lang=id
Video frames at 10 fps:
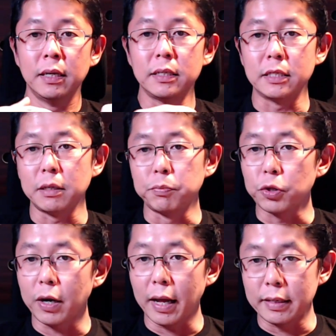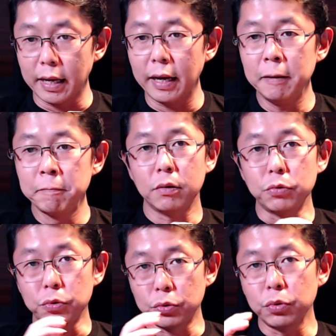distributor Anda
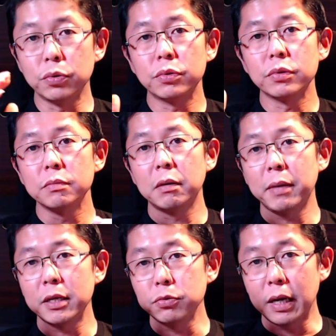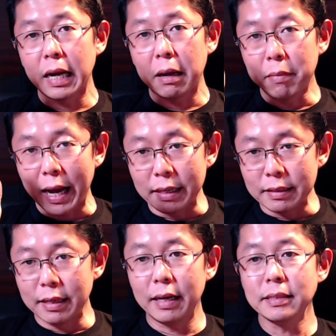untuk memasukkan nama
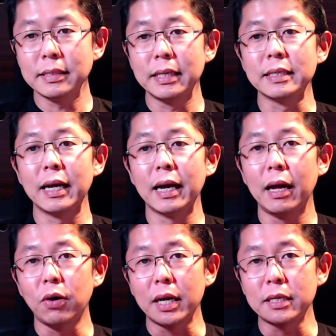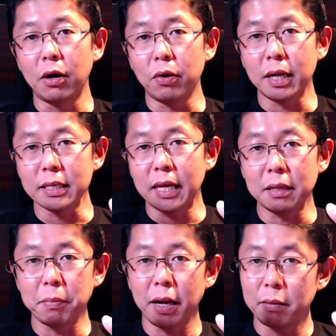Anda sehingga kalau ada orang
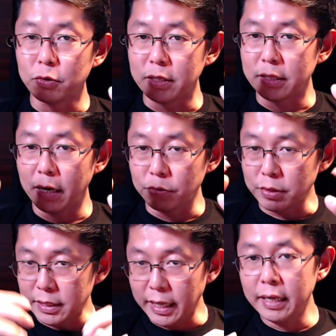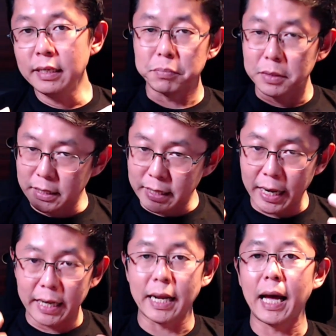nyari paramudita nutrien di
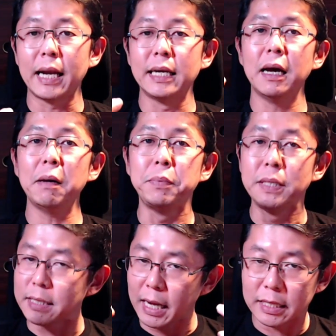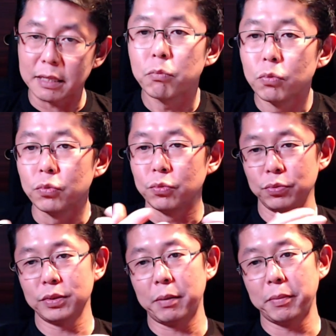daerah Anda bisa
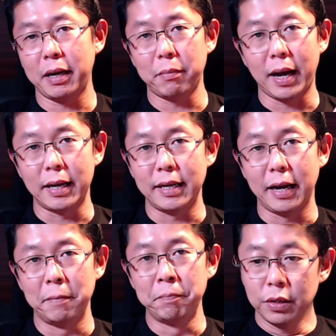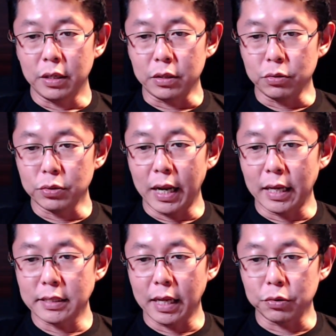ketemu sama nama Anda. Itu
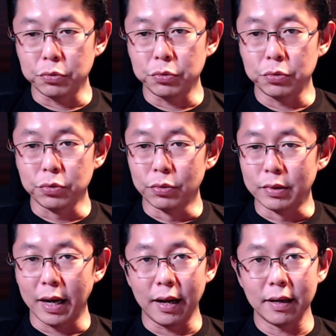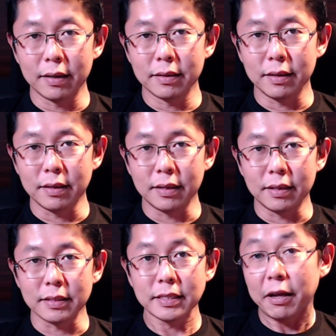salah satu juga
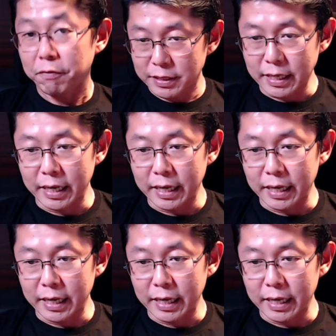Eh, service dari